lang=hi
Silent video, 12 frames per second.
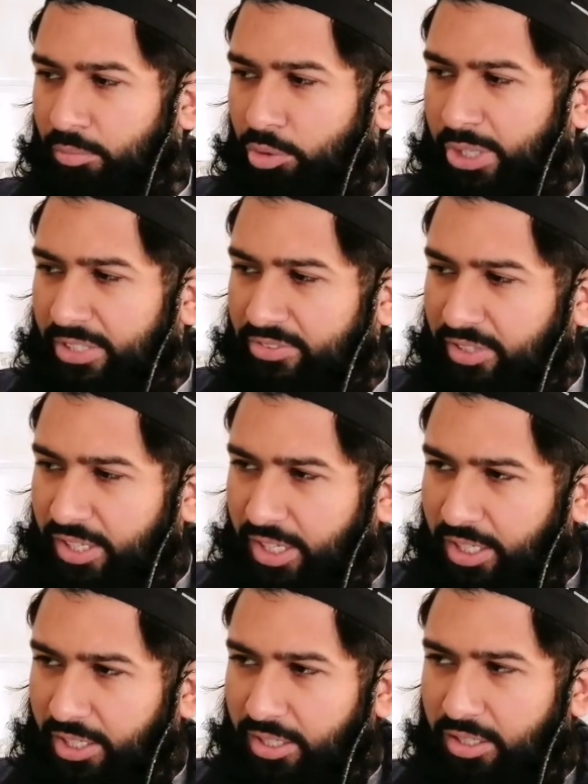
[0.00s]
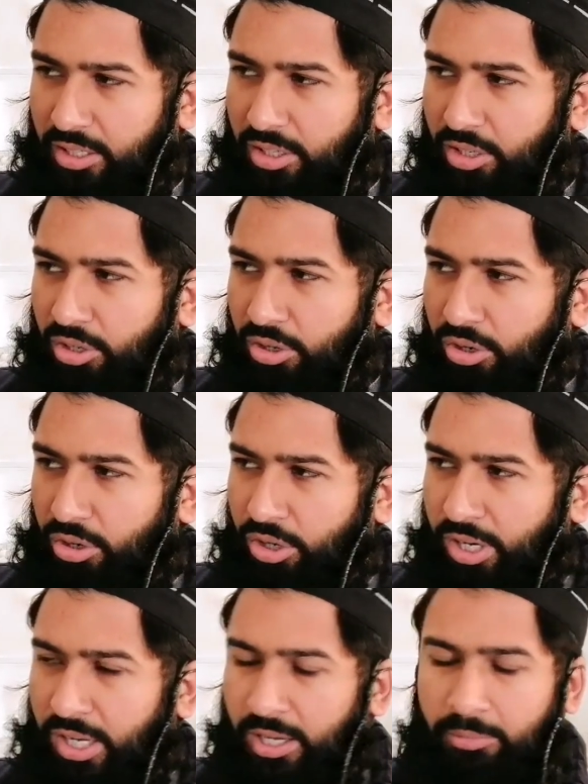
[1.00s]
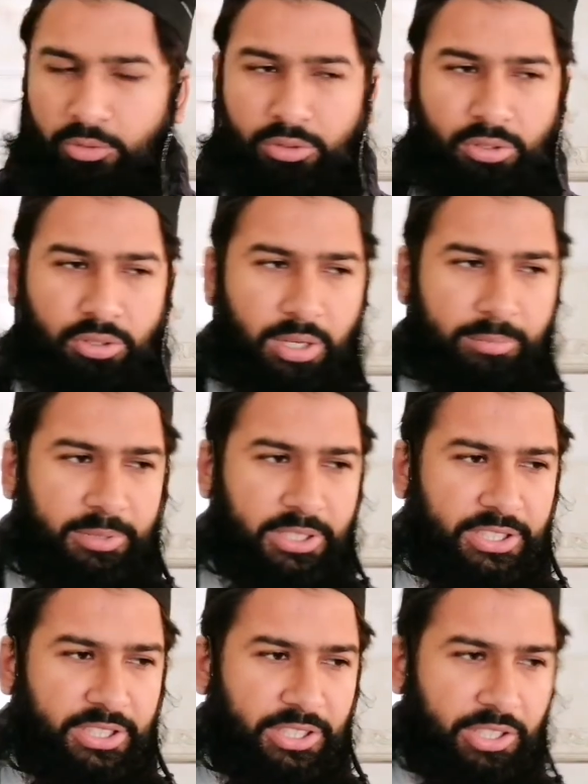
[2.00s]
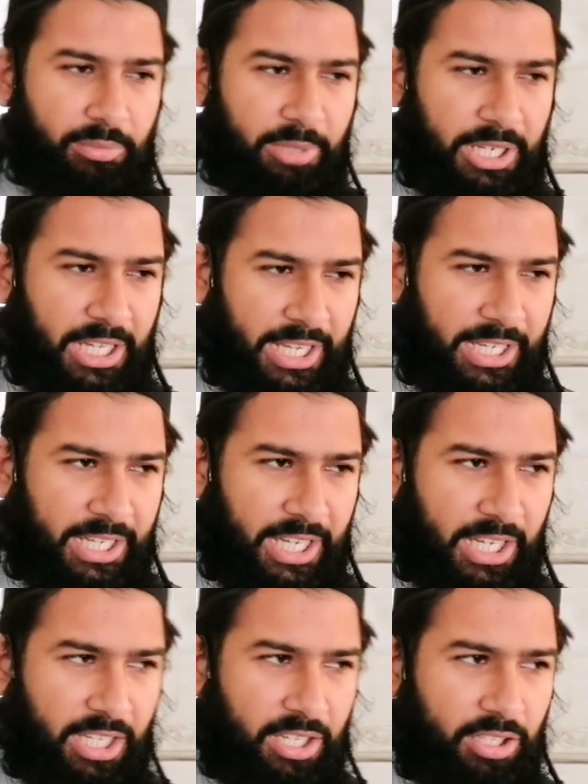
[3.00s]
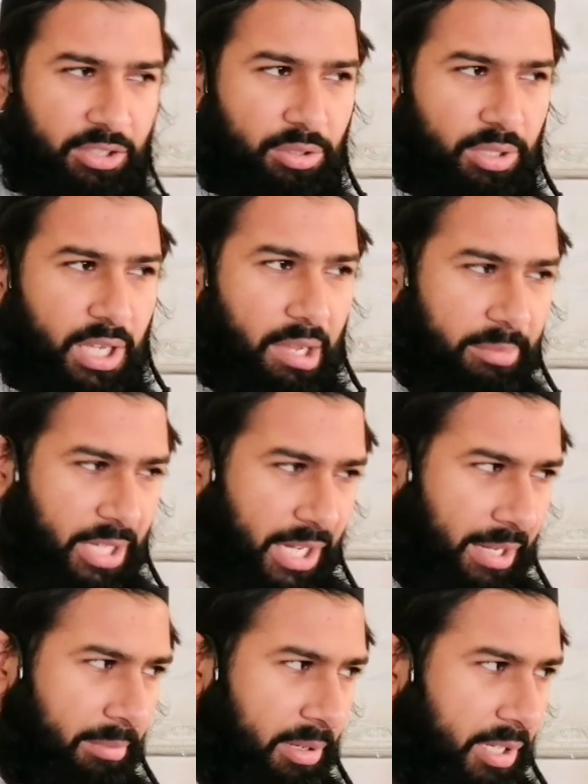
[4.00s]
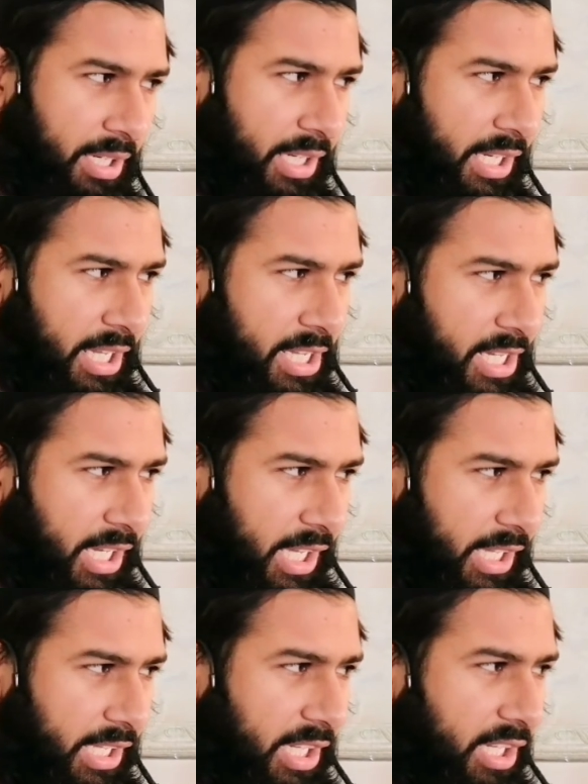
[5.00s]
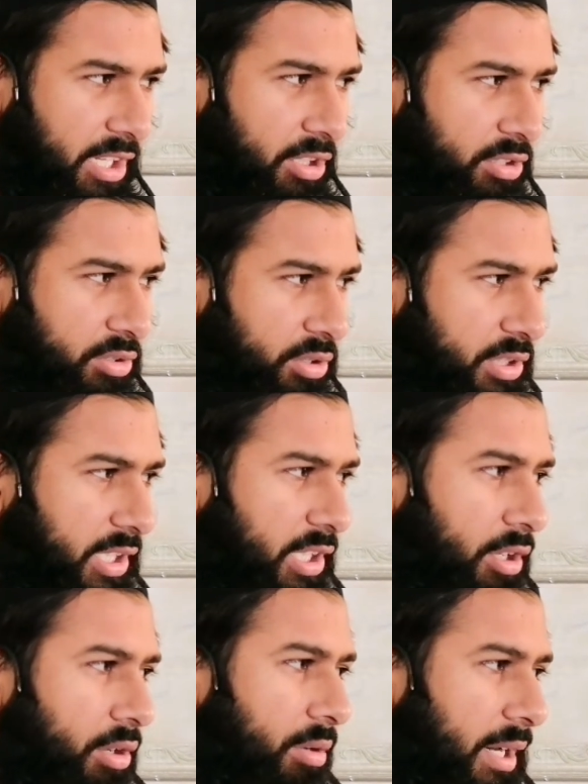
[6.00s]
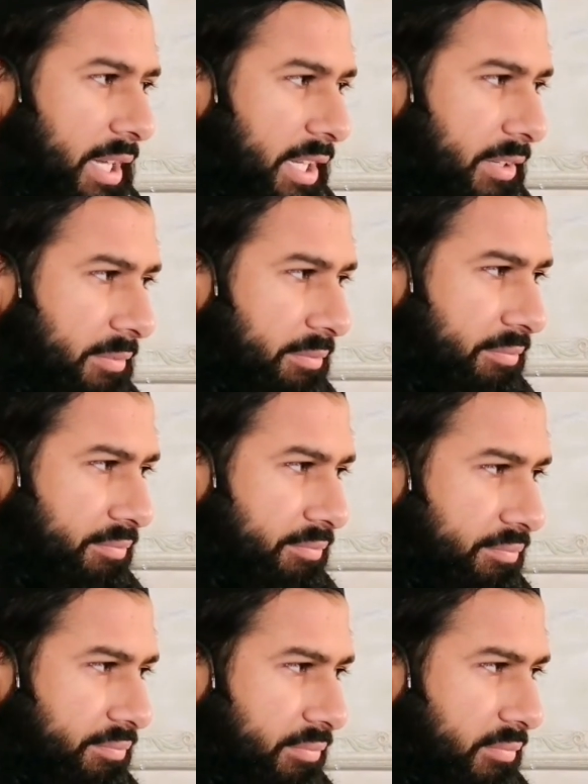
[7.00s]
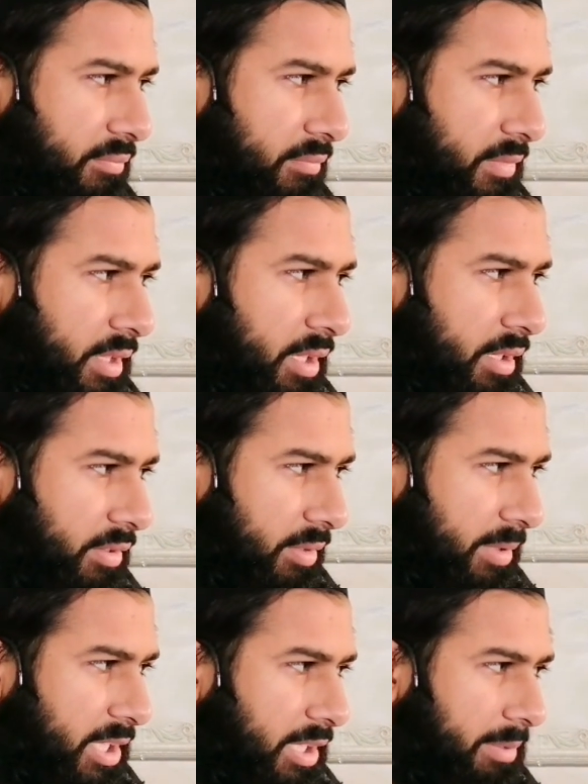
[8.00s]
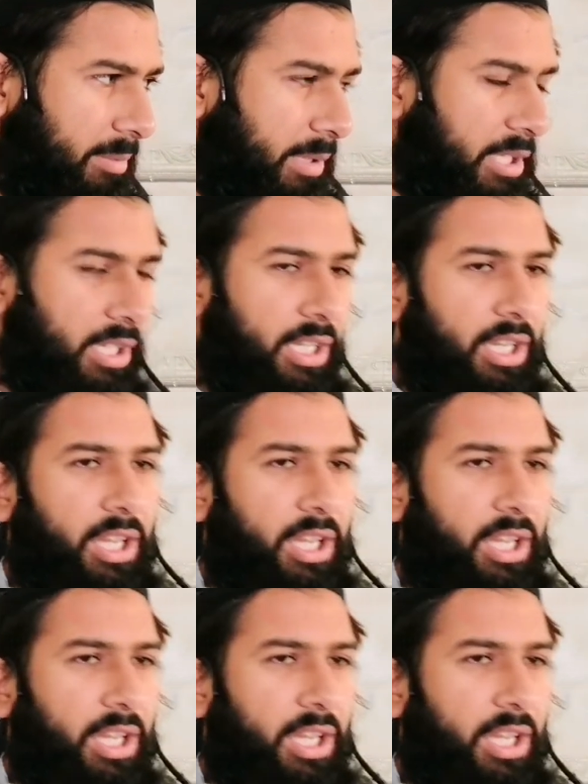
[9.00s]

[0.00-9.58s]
मैसर हैं और हम उनको अपनी ज़िंदगियों में लाएंगे तो कामयाब नहीं लाएंगे तो जलील ख्वार हैं समझ रहे हैं भाई बात